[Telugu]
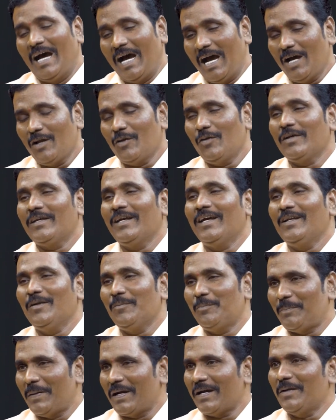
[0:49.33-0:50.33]
ఆరోగ్యాన్ని
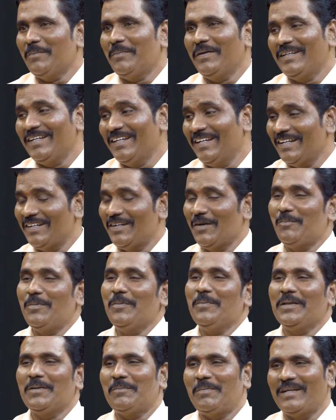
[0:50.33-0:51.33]
పక్కన పెట్టి నేను డబ్బు
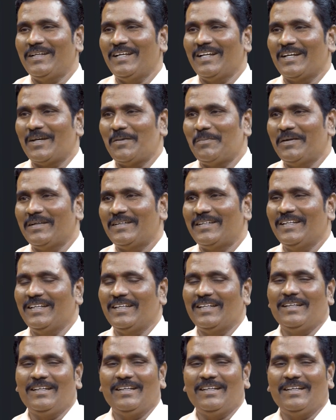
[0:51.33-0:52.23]
మీద పడ్డాను కాబట్టి